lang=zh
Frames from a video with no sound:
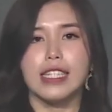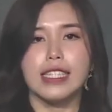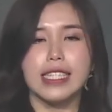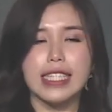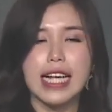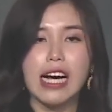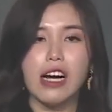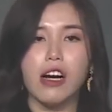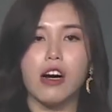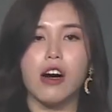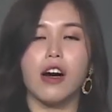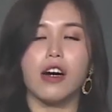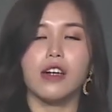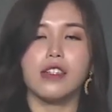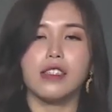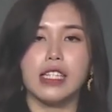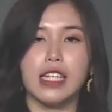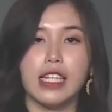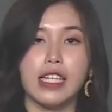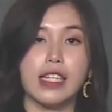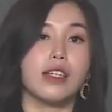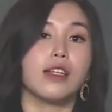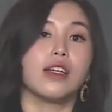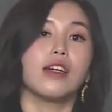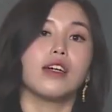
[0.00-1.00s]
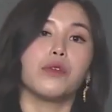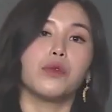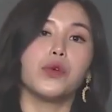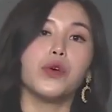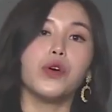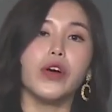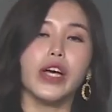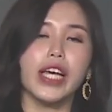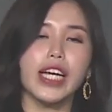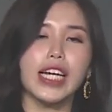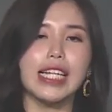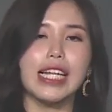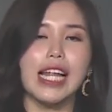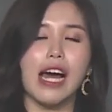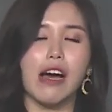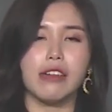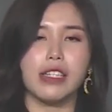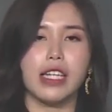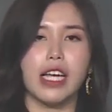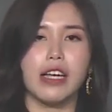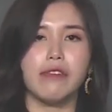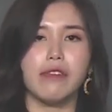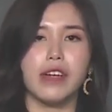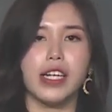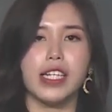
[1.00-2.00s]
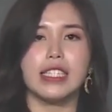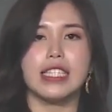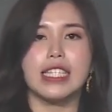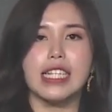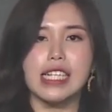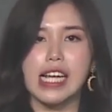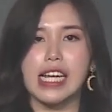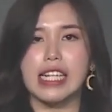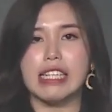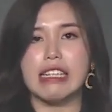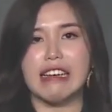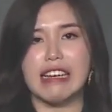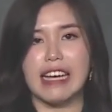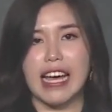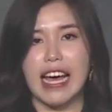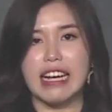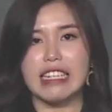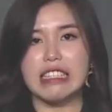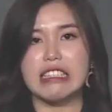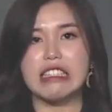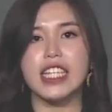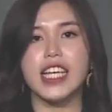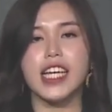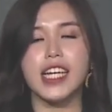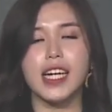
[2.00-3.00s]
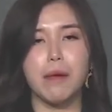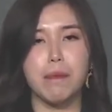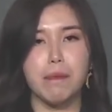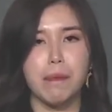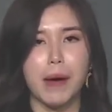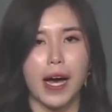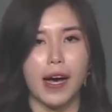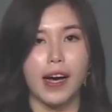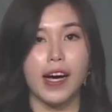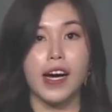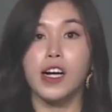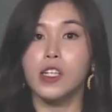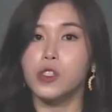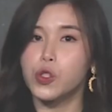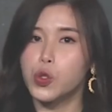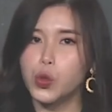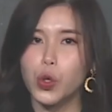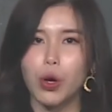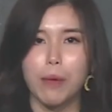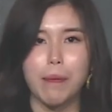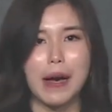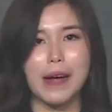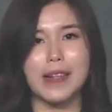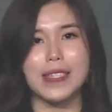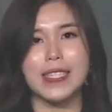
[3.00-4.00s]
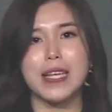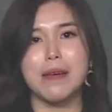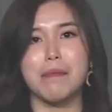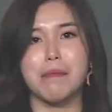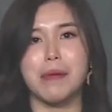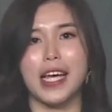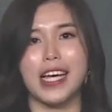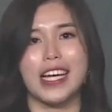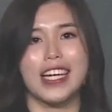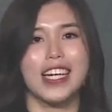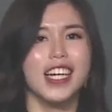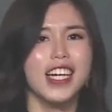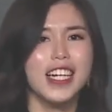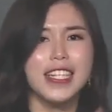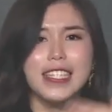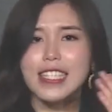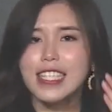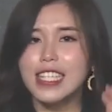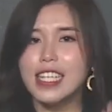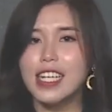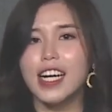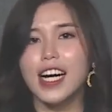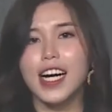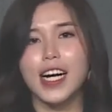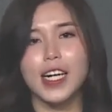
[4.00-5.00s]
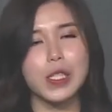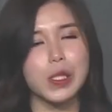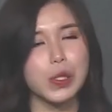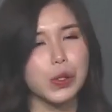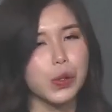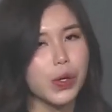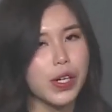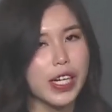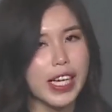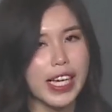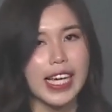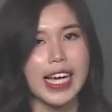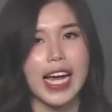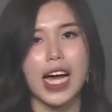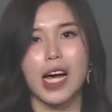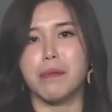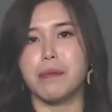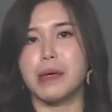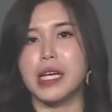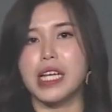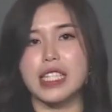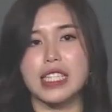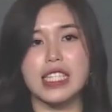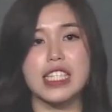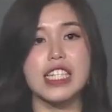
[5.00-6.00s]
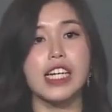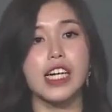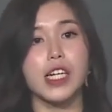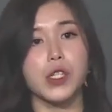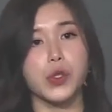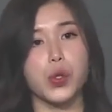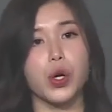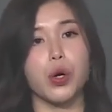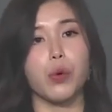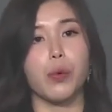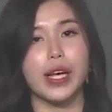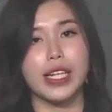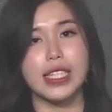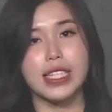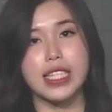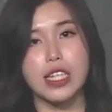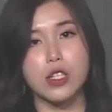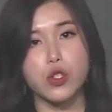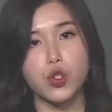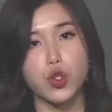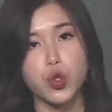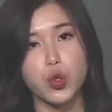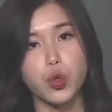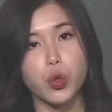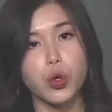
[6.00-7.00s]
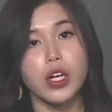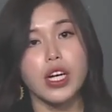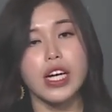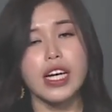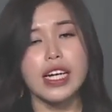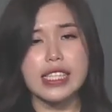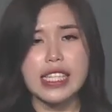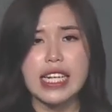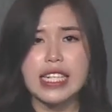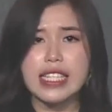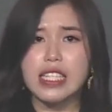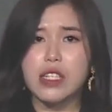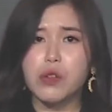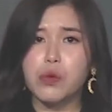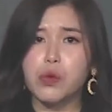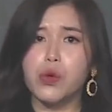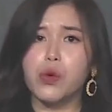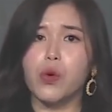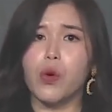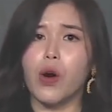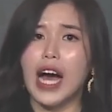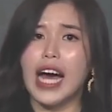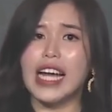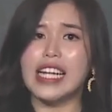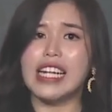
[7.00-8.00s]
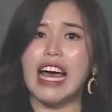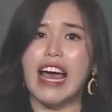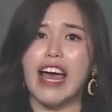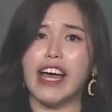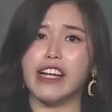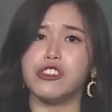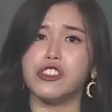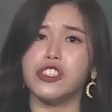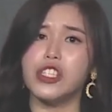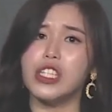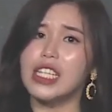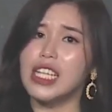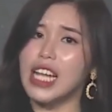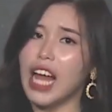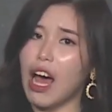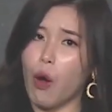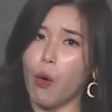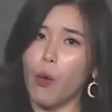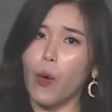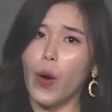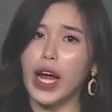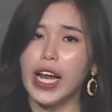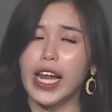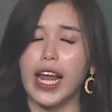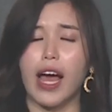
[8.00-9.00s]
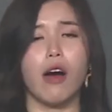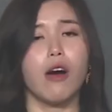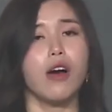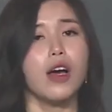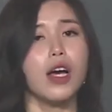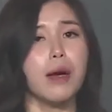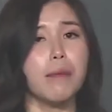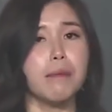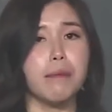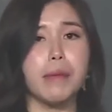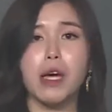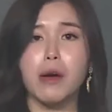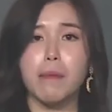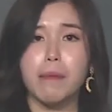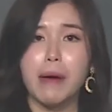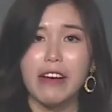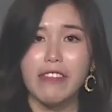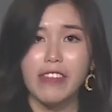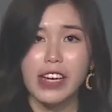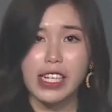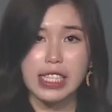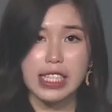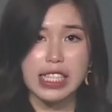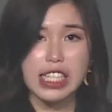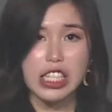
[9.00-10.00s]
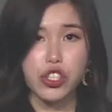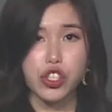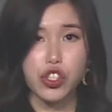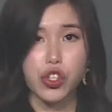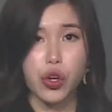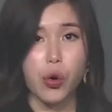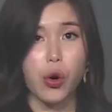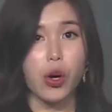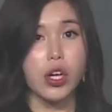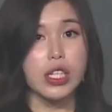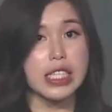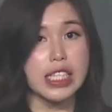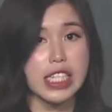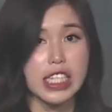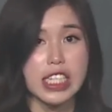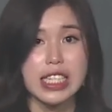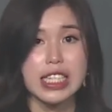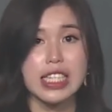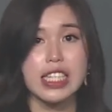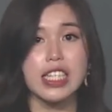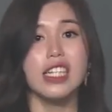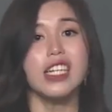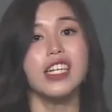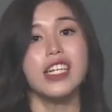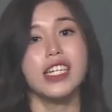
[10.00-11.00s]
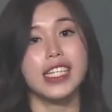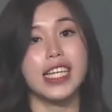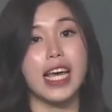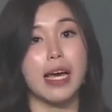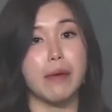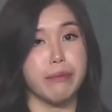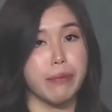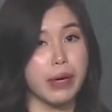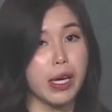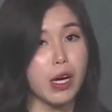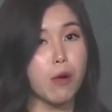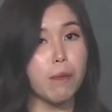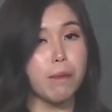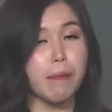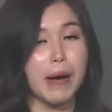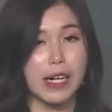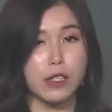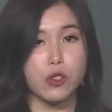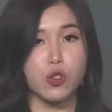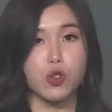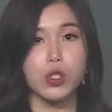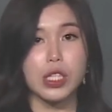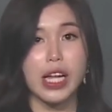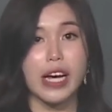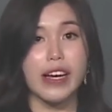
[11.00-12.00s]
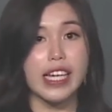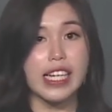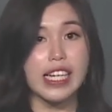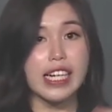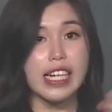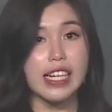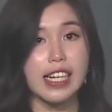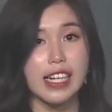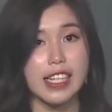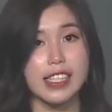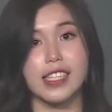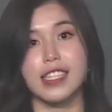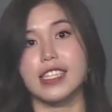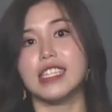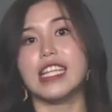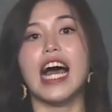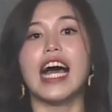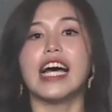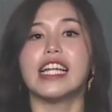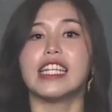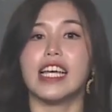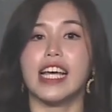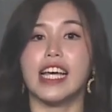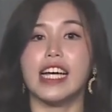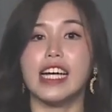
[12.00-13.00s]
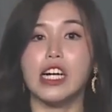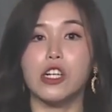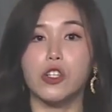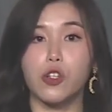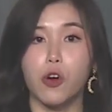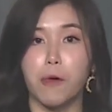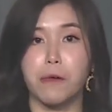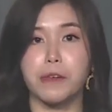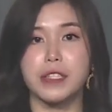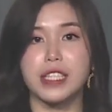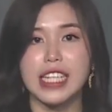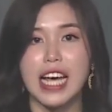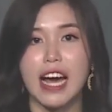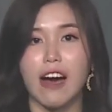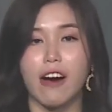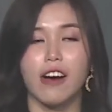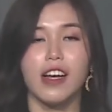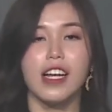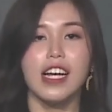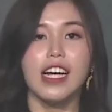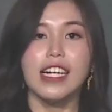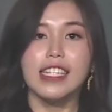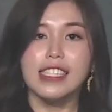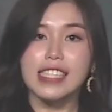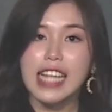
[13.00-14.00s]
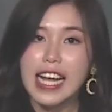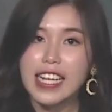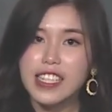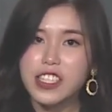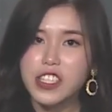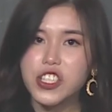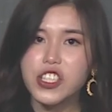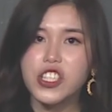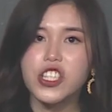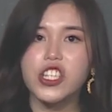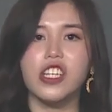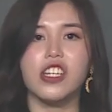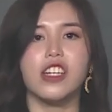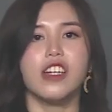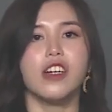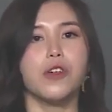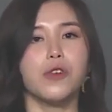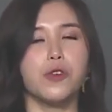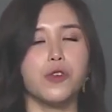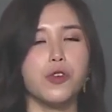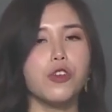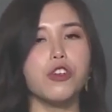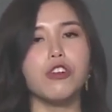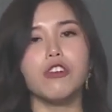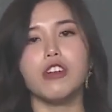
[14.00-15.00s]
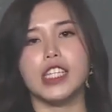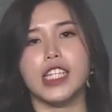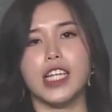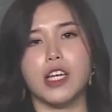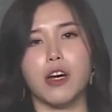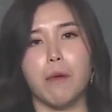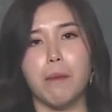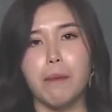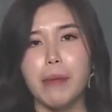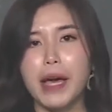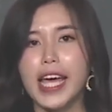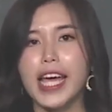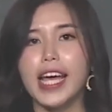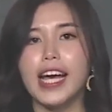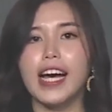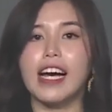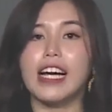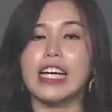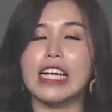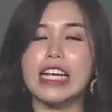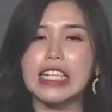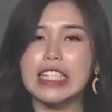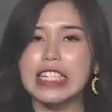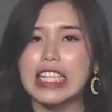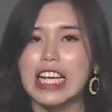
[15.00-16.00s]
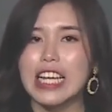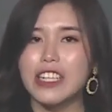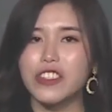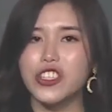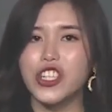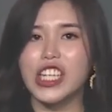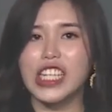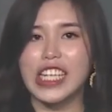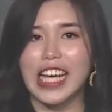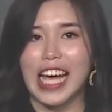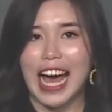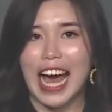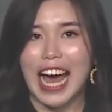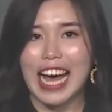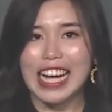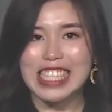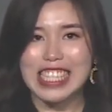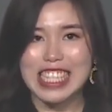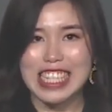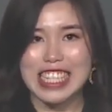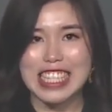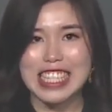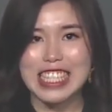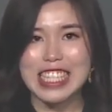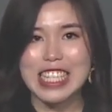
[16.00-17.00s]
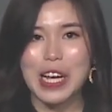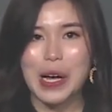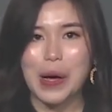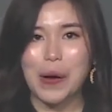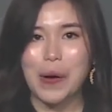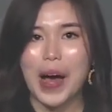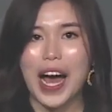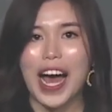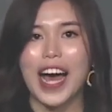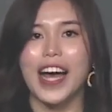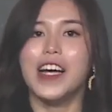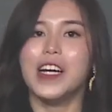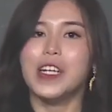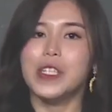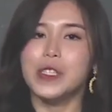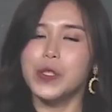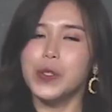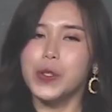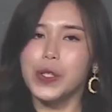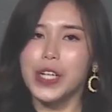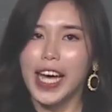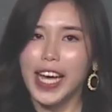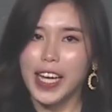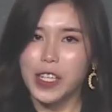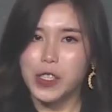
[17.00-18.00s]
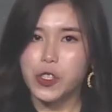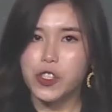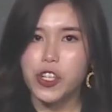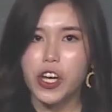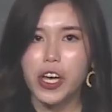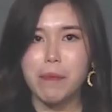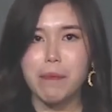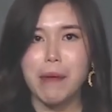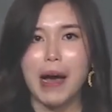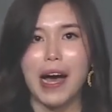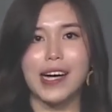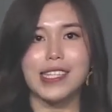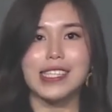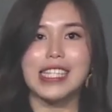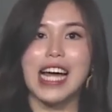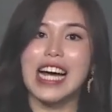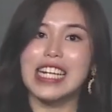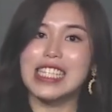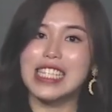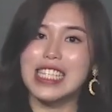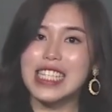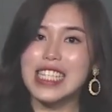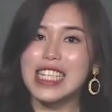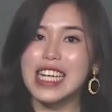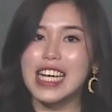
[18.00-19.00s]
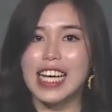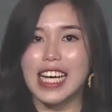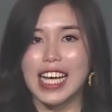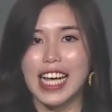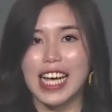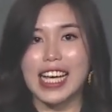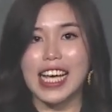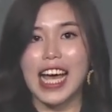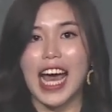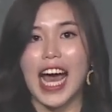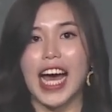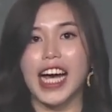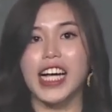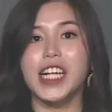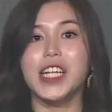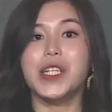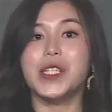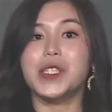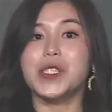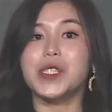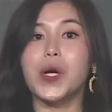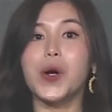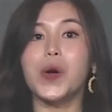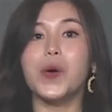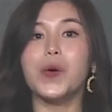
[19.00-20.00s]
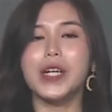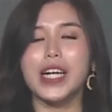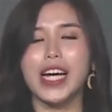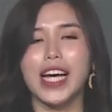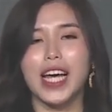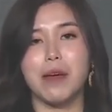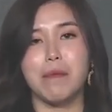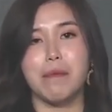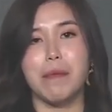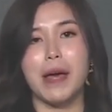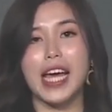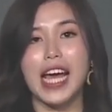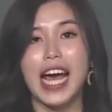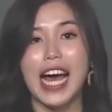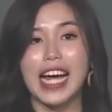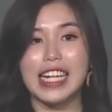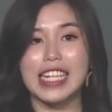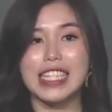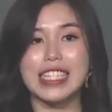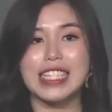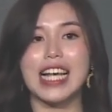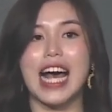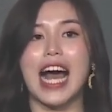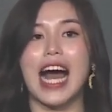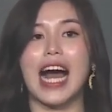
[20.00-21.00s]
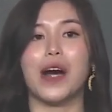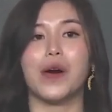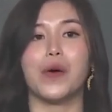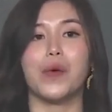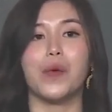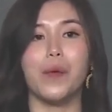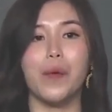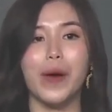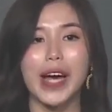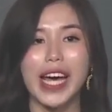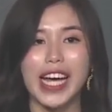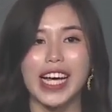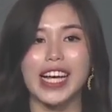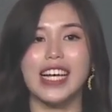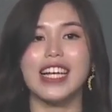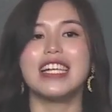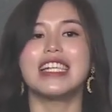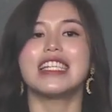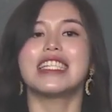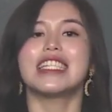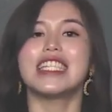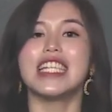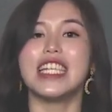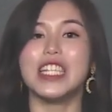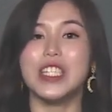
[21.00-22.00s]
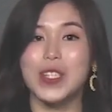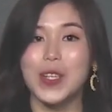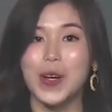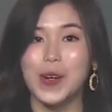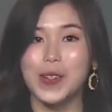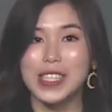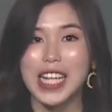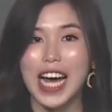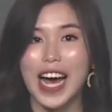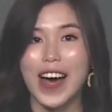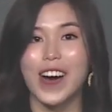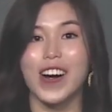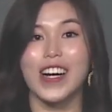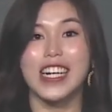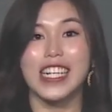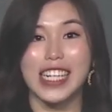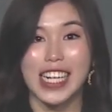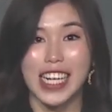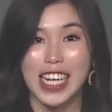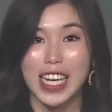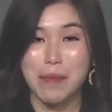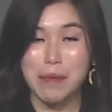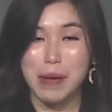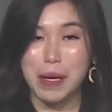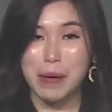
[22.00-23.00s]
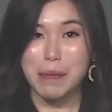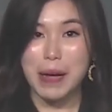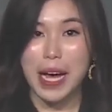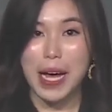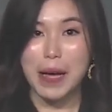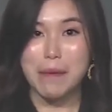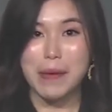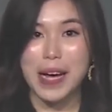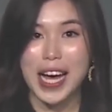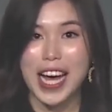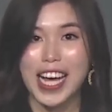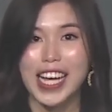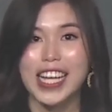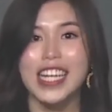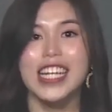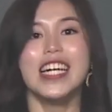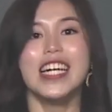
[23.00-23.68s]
像哦，你如果一个老年人，今天你给他吃一个保很多保健品，吃很多营养品，吃很多维生素，但是如果他的菌老化了，没有办法吸收哦，其实也没有帮助到一个很大的一个功效。但是如果你有配合益生菌给他一起吃的话，就可以确保他的营养都可以被他的肠胃吸收到，可以明白吗？